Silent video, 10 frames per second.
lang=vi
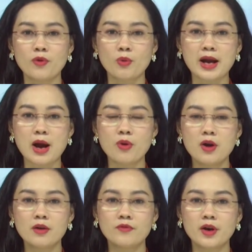vùng cao
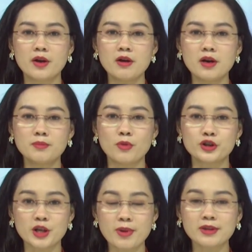với hơn một
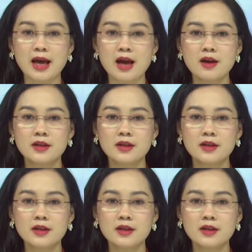trăm hectare,